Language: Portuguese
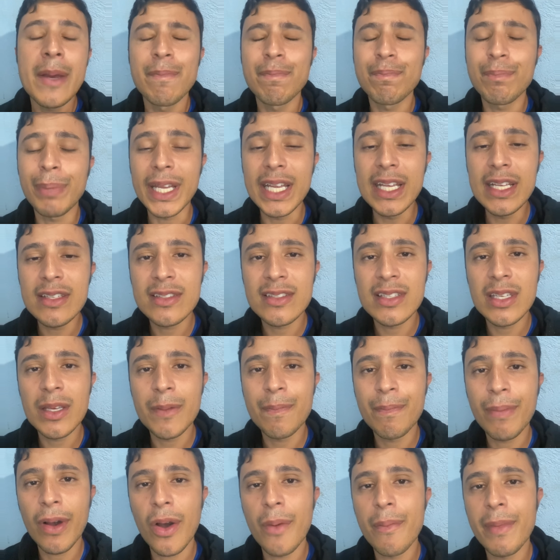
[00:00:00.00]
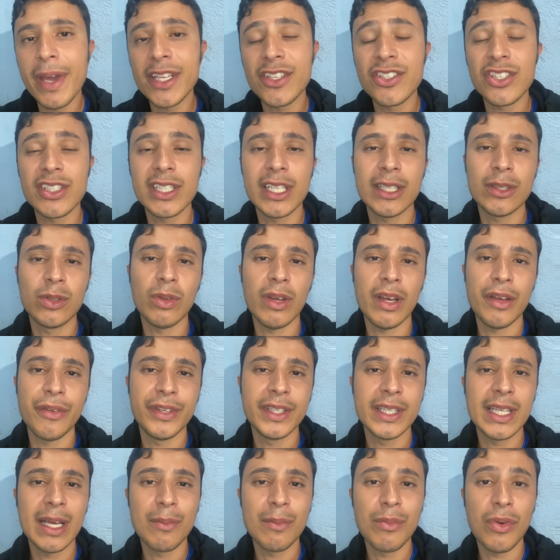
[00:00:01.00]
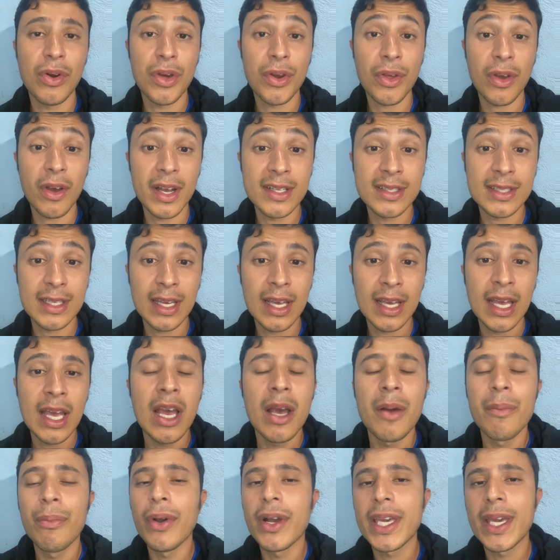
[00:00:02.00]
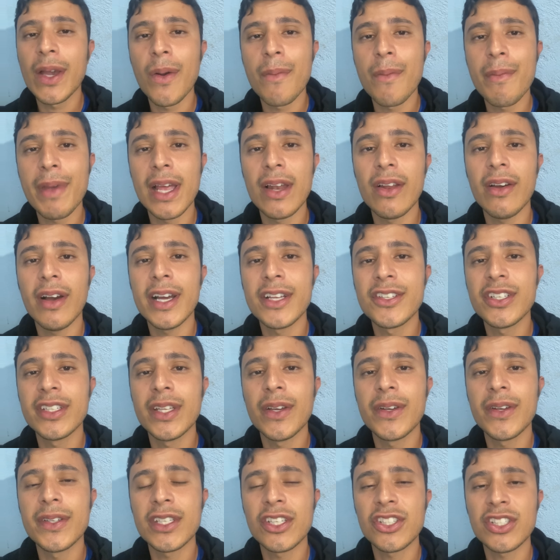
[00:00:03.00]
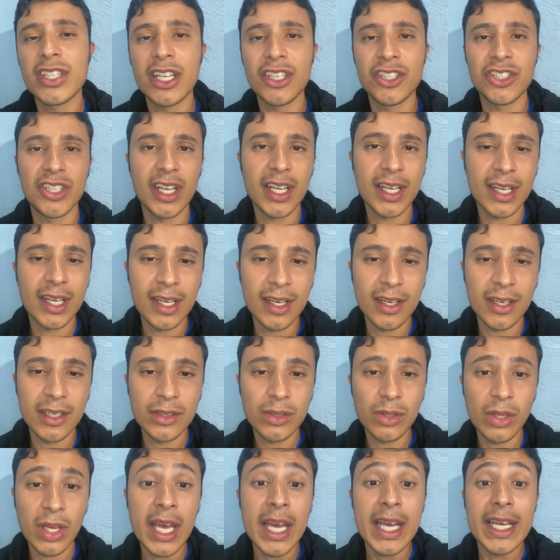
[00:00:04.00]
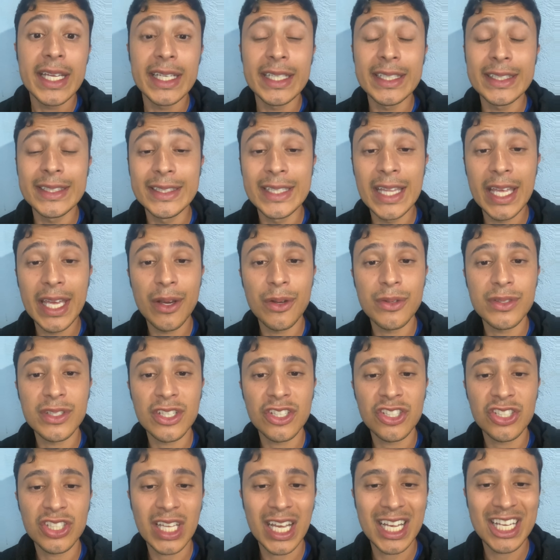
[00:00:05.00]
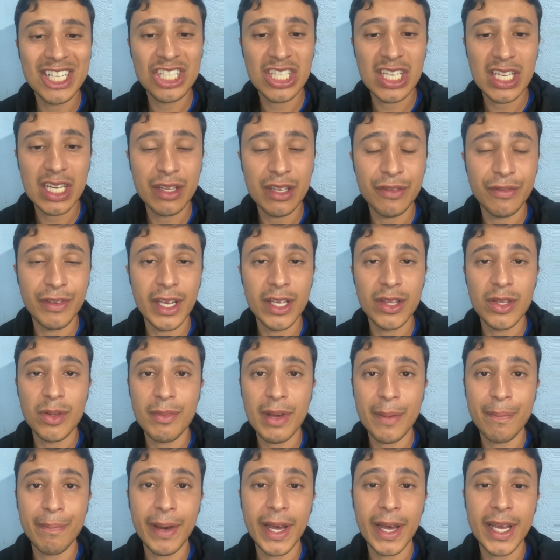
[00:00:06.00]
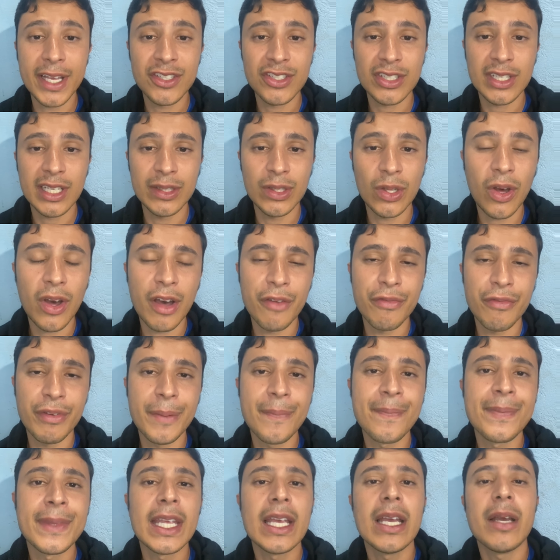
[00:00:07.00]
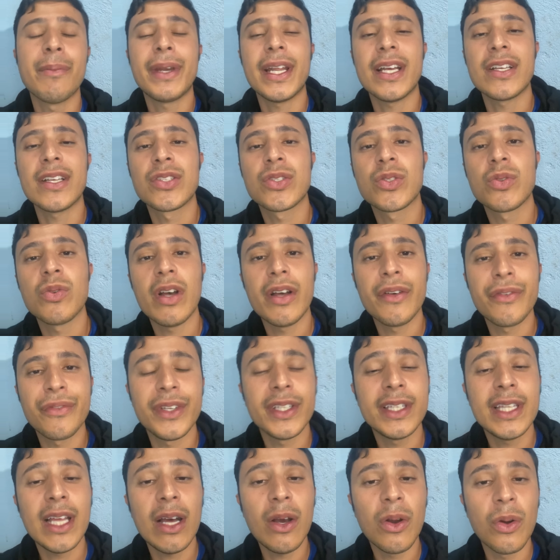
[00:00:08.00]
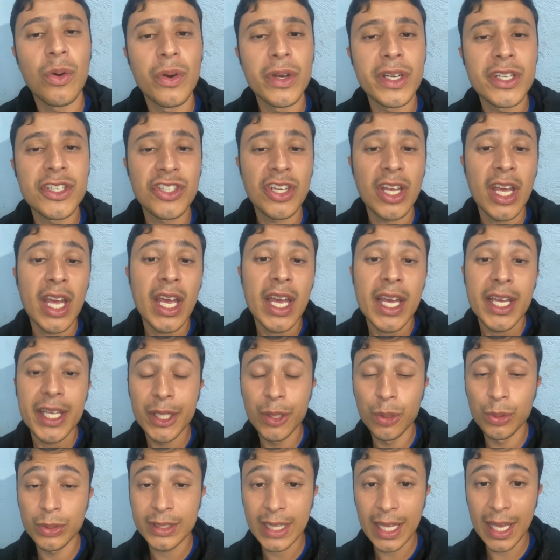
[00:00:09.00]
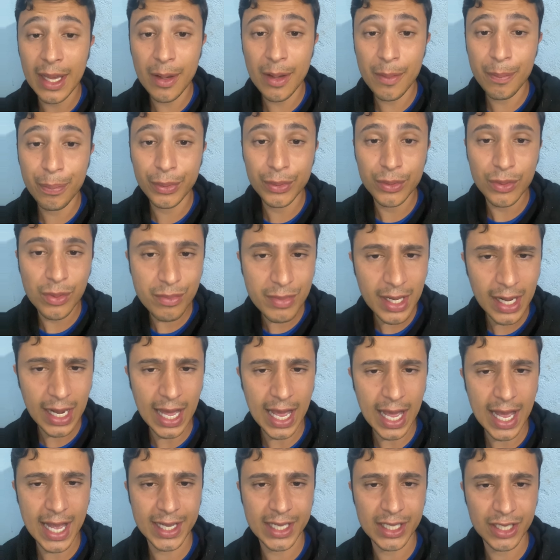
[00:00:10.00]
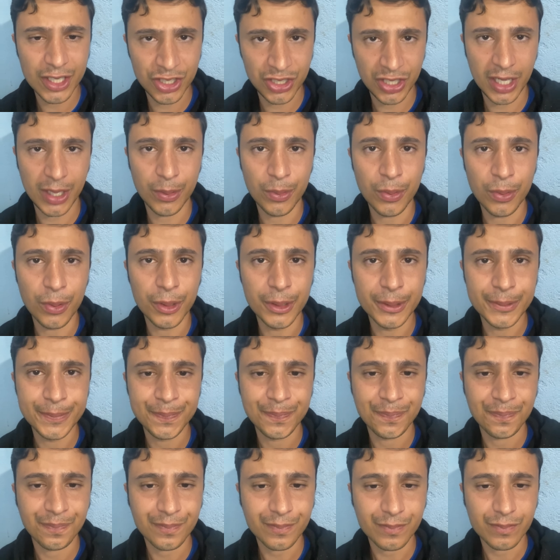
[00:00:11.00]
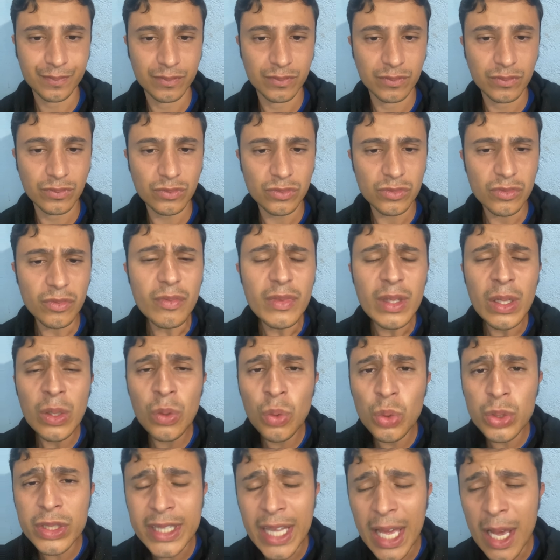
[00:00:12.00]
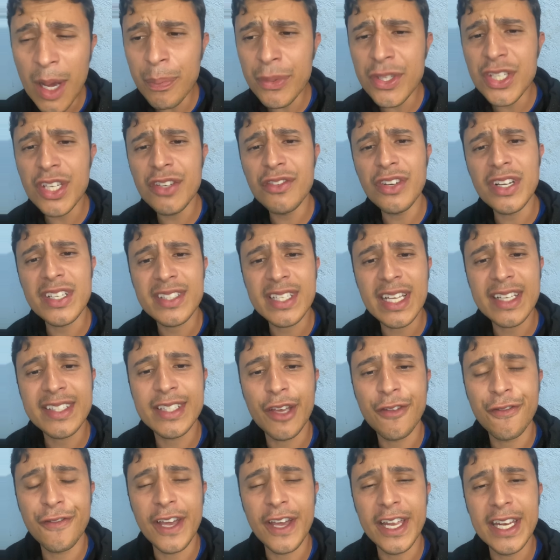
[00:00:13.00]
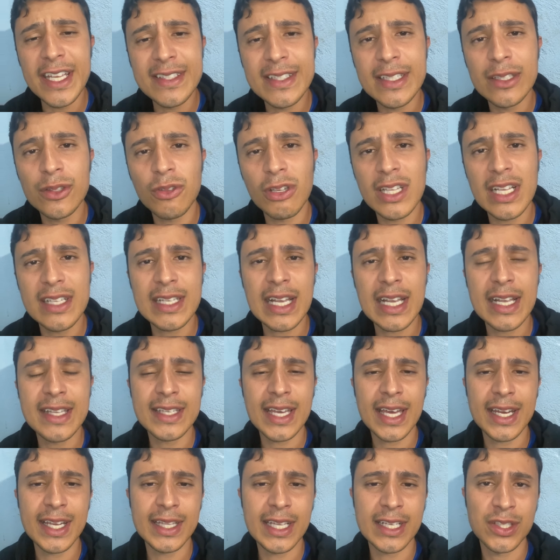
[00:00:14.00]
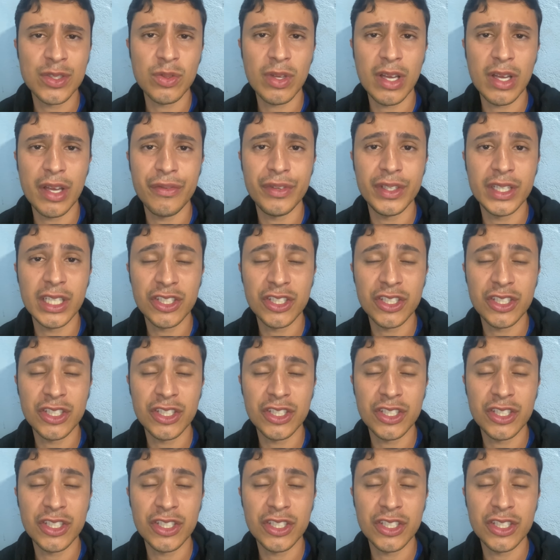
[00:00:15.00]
principalmente na tua vida amorosa, porque o melhor de Deus está chegando e Deus está escrevendo uma página nova para a sua vida hoje e o tempo do milagre chegou. O tempo de você ser feliz em todas as áreas da sua vida